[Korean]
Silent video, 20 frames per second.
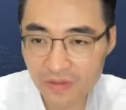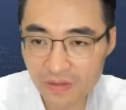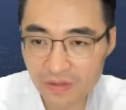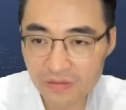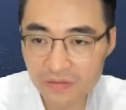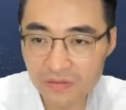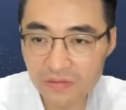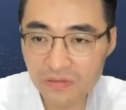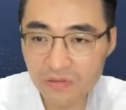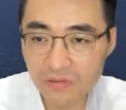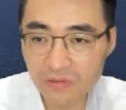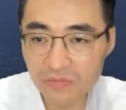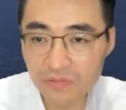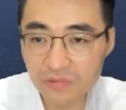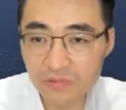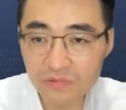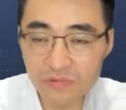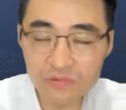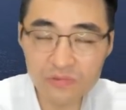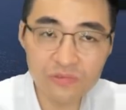근거
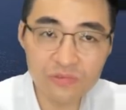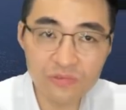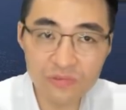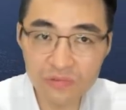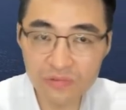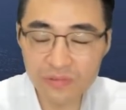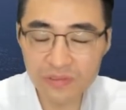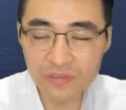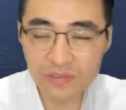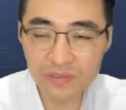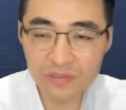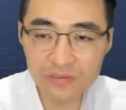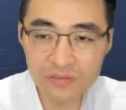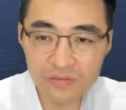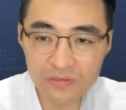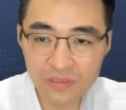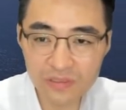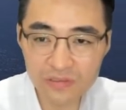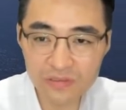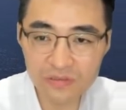없는 뉴스죠.
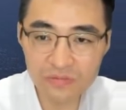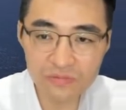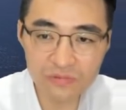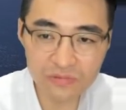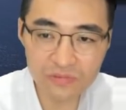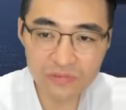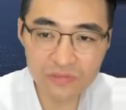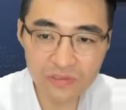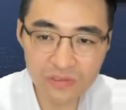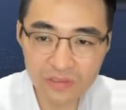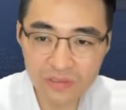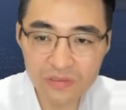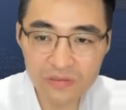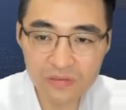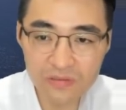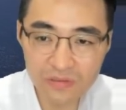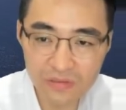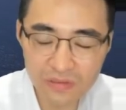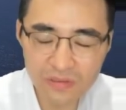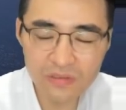회사에서는 사실 무근이다.
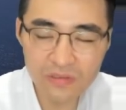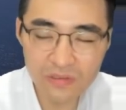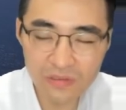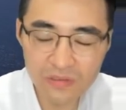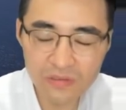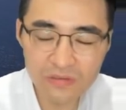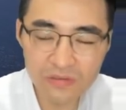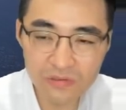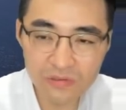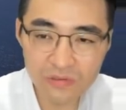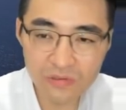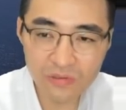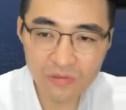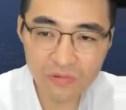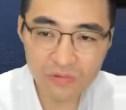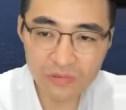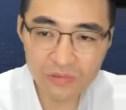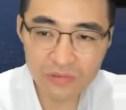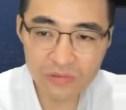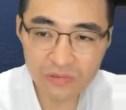근데 저게
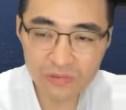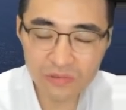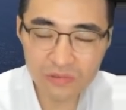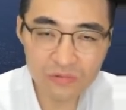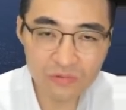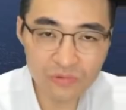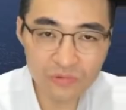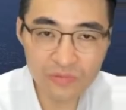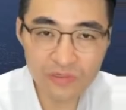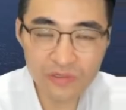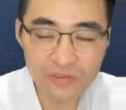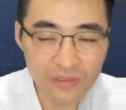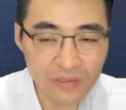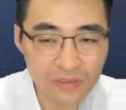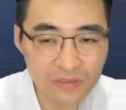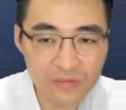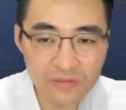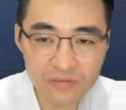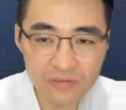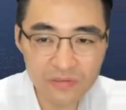어디서 저런 루머가
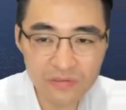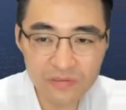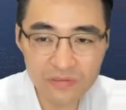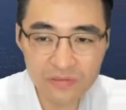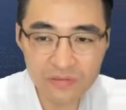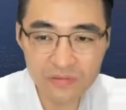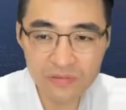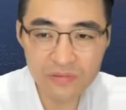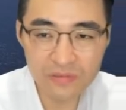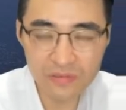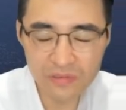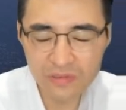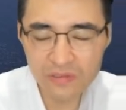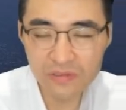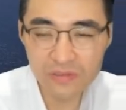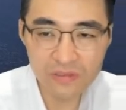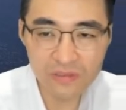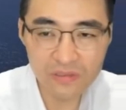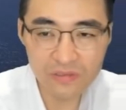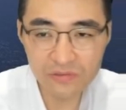나왔는지는
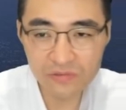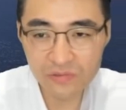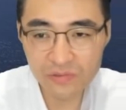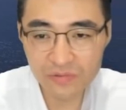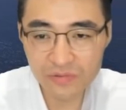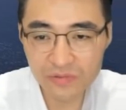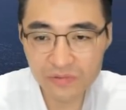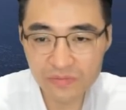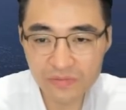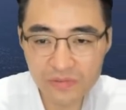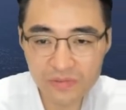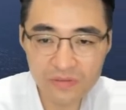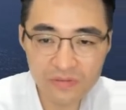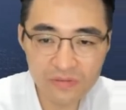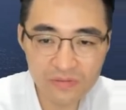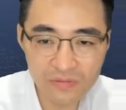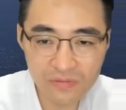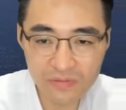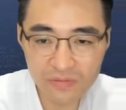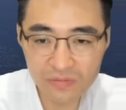알 수가 없습니다.
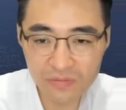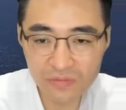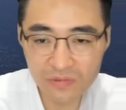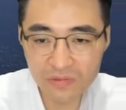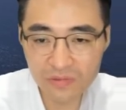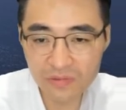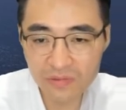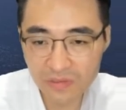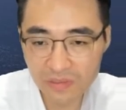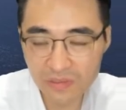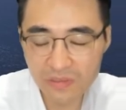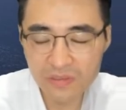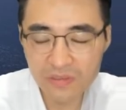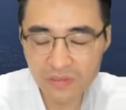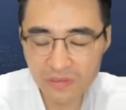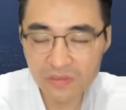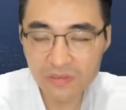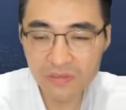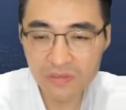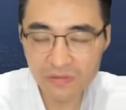일단 뭐
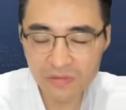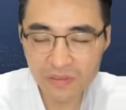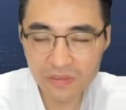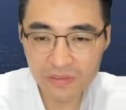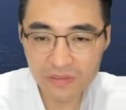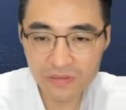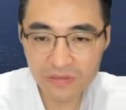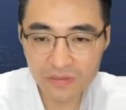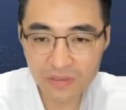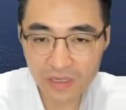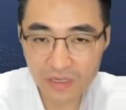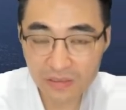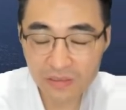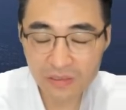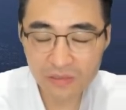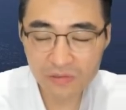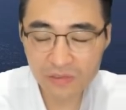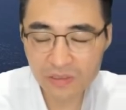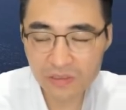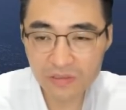회사에서는
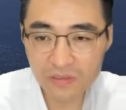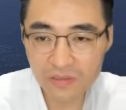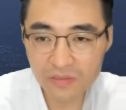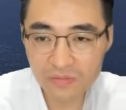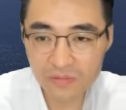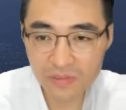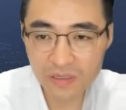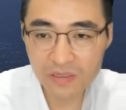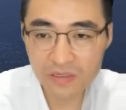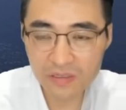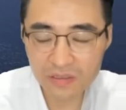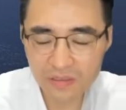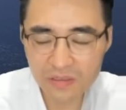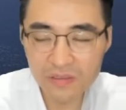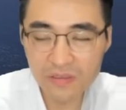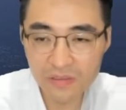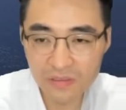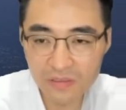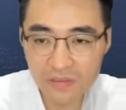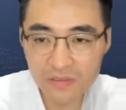아니라고 했기 때문에
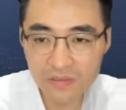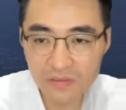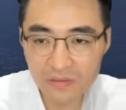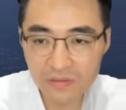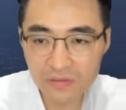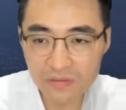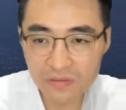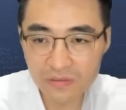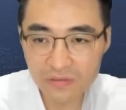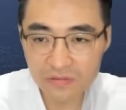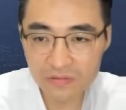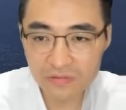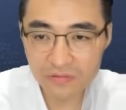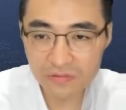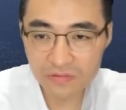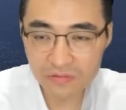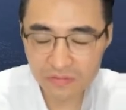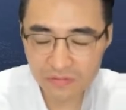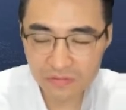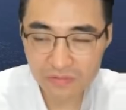
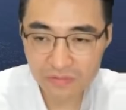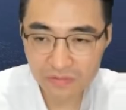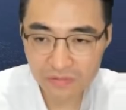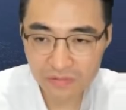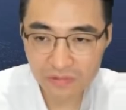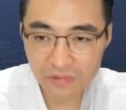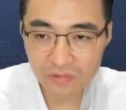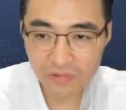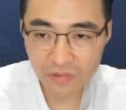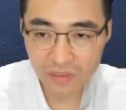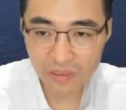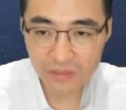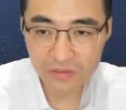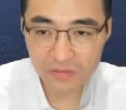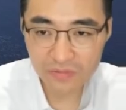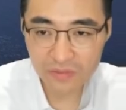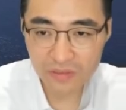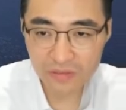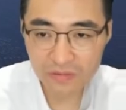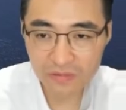일단 들고
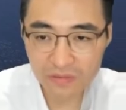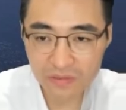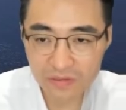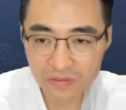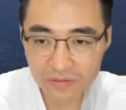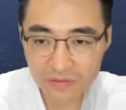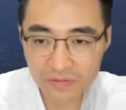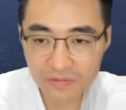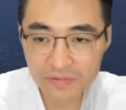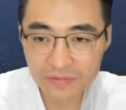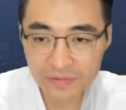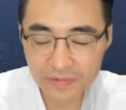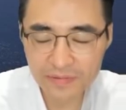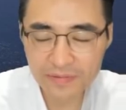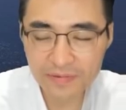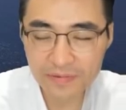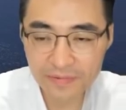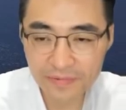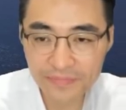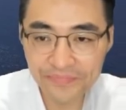가시면 될 것 같아요.
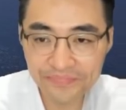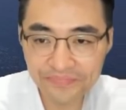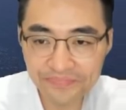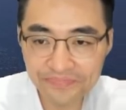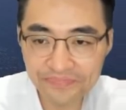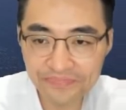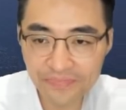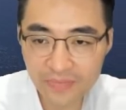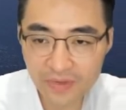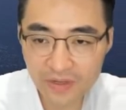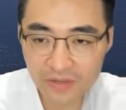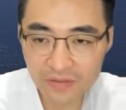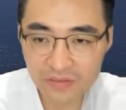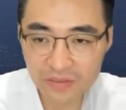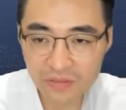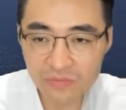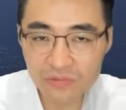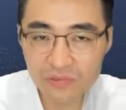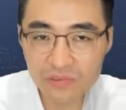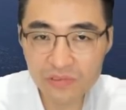
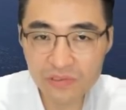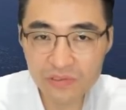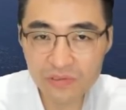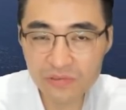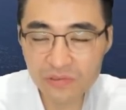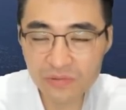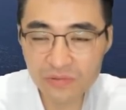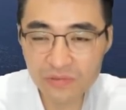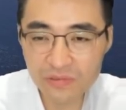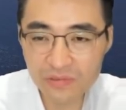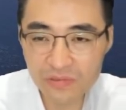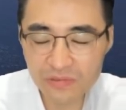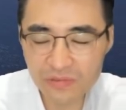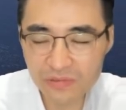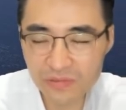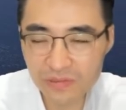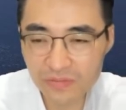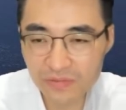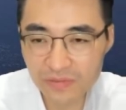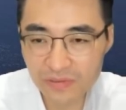찬물을 끼얹어 버린 거죠,
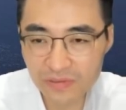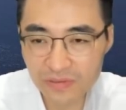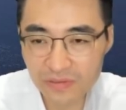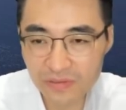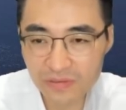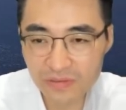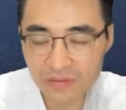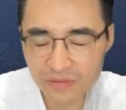갑자기.